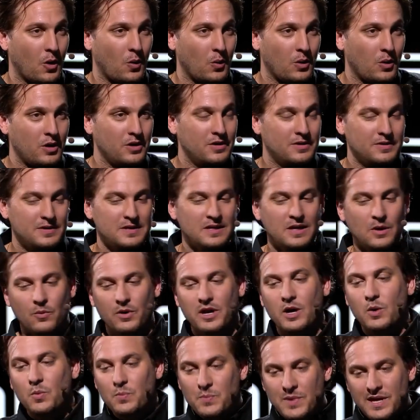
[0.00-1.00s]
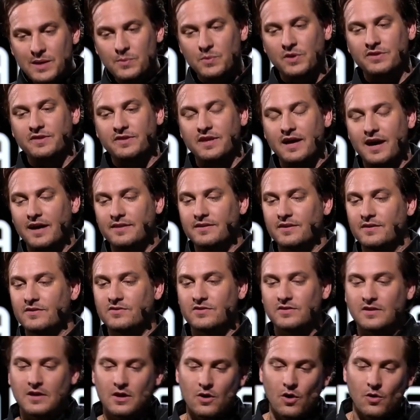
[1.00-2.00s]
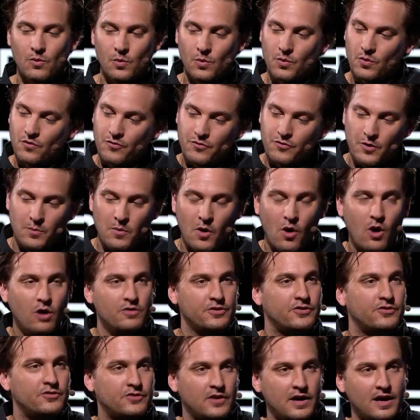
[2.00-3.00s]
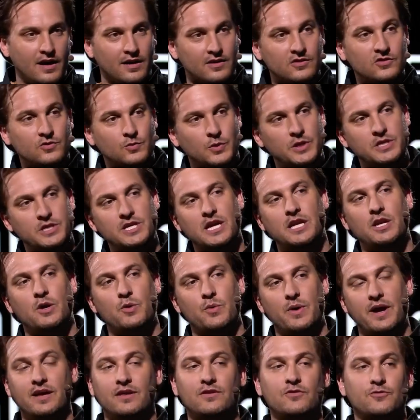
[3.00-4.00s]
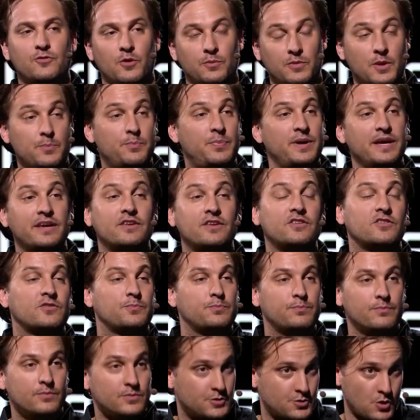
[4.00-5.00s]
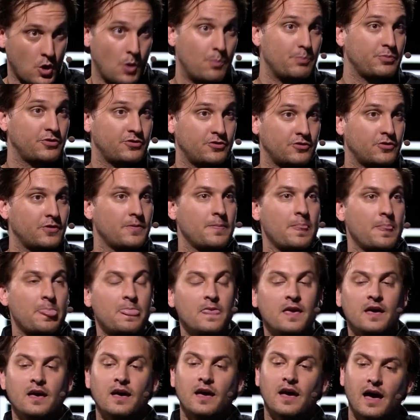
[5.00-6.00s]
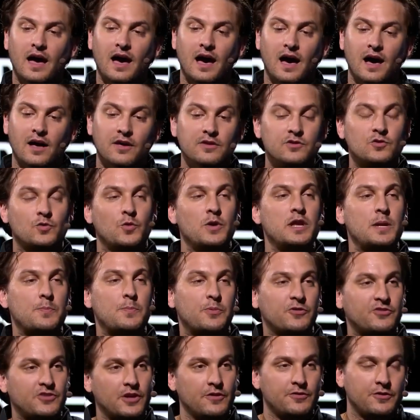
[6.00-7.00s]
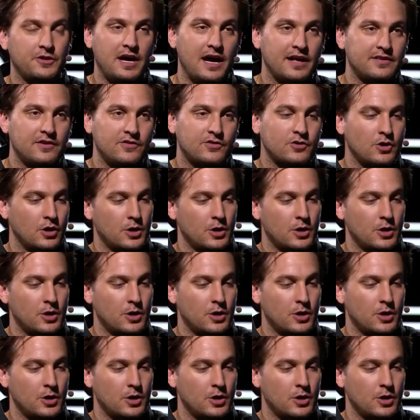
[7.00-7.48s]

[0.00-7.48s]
tất cả doanh số chúng tôi tạo ra, từ các quê rươi, 20% trong số đó sẽ được đầu tư vào các công ty hoạt động tốt cho hành tinh,